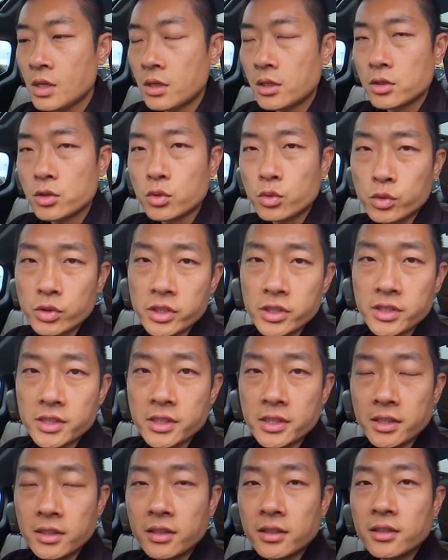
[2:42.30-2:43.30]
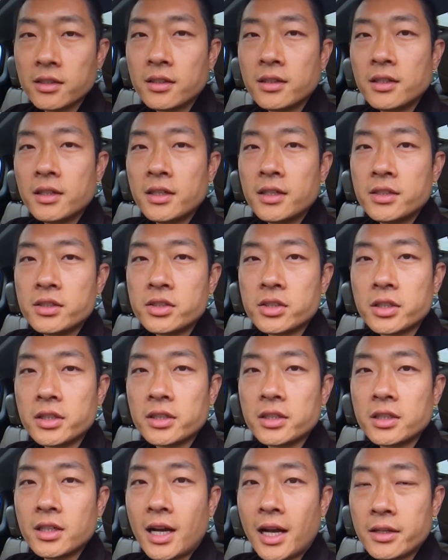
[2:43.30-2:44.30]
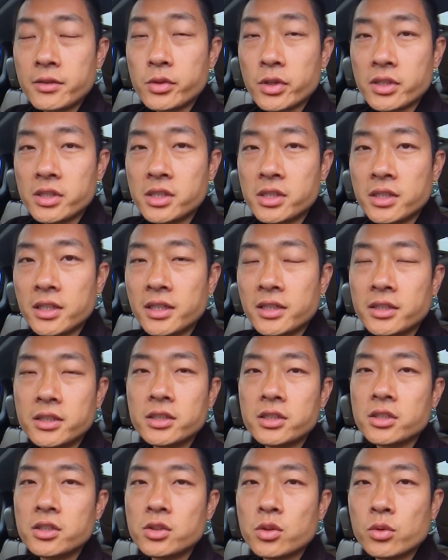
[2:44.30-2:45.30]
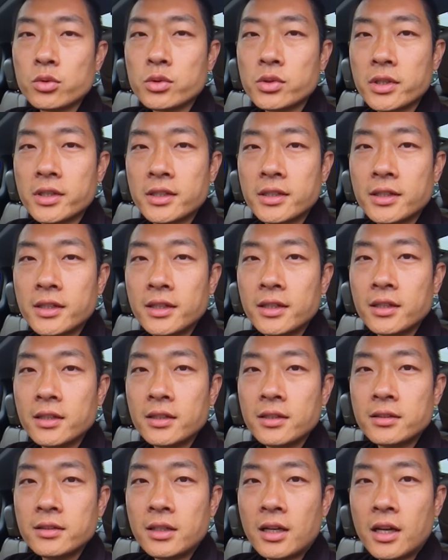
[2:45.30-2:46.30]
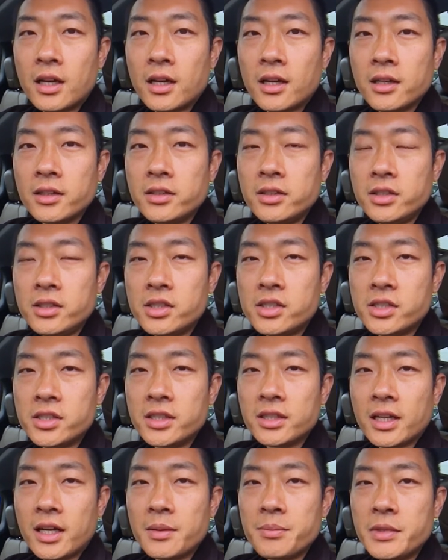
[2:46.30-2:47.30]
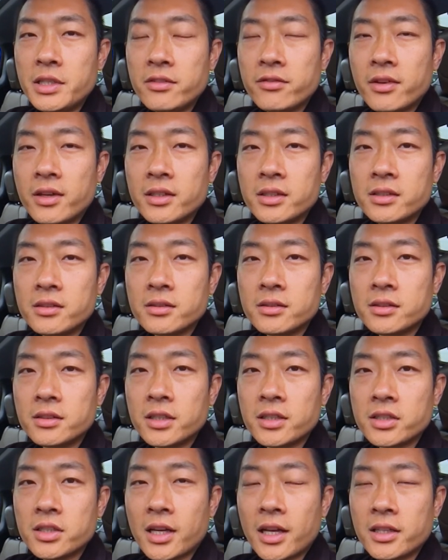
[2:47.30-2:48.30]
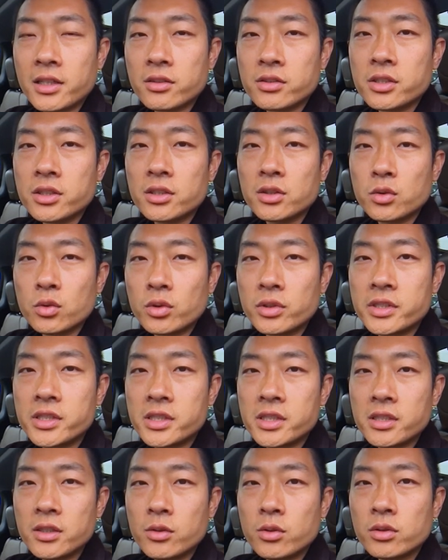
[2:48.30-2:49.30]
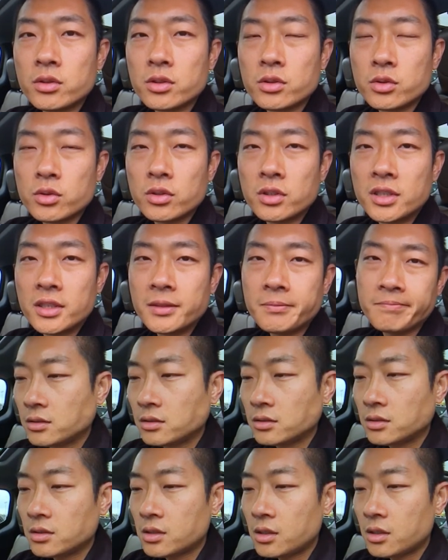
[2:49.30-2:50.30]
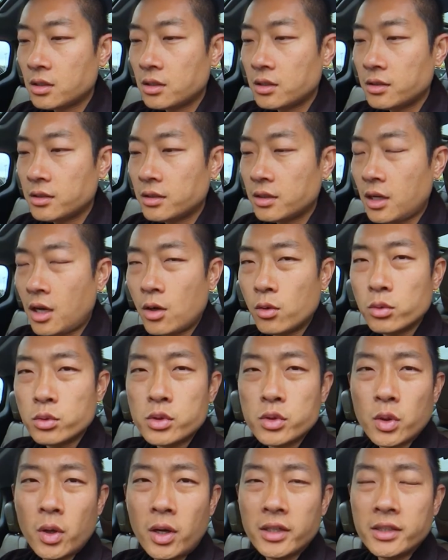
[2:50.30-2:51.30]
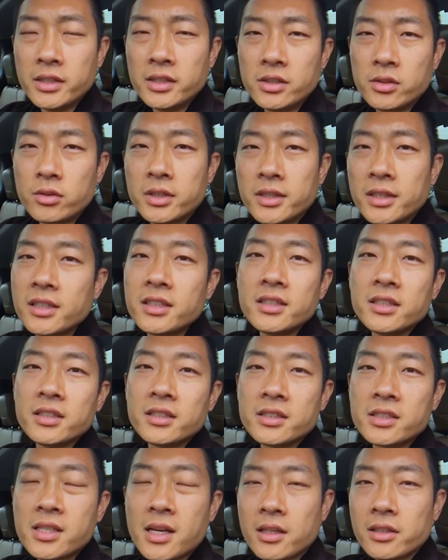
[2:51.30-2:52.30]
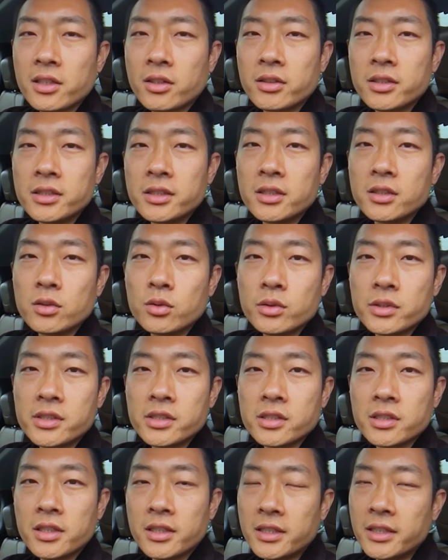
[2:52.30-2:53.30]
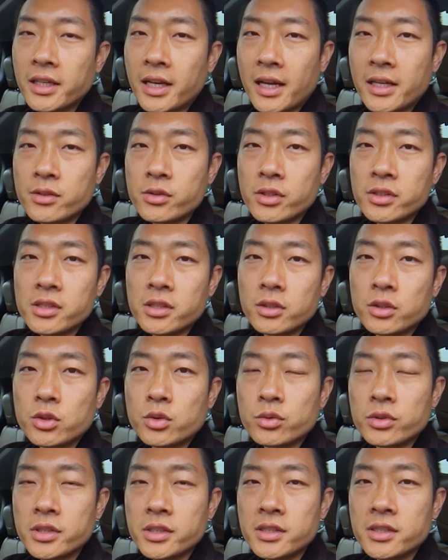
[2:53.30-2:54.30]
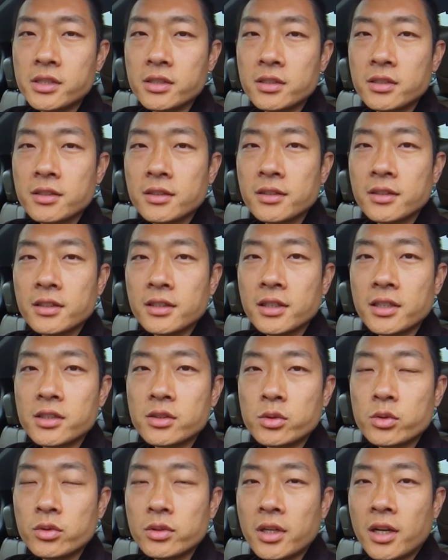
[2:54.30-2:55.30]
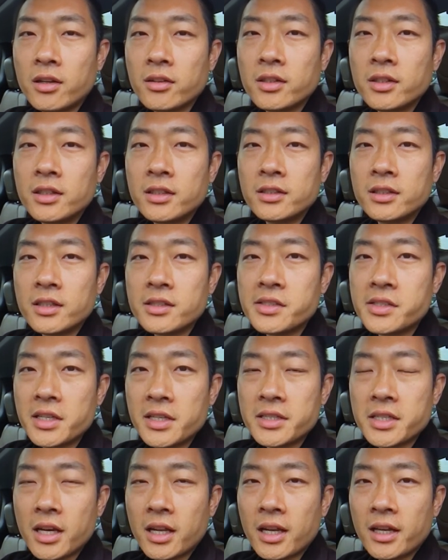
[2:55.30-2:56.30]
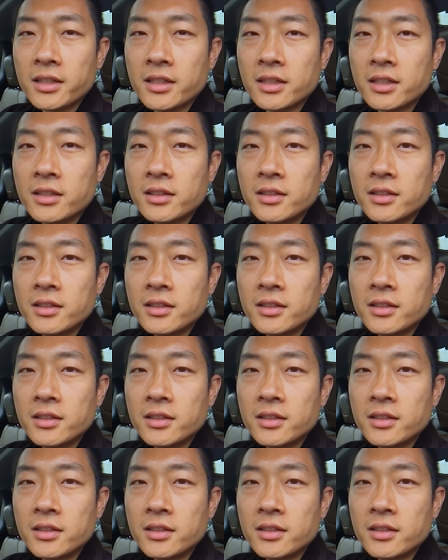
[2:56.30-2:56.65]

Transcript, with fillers: 舒适性、这个安全性肯定是首选。那一直以来 minivan 也是按照这个逻辑，或者说毫无创意就可以想到的一个逻辑，肯定安全性和舒适性很重要。那接下来呢，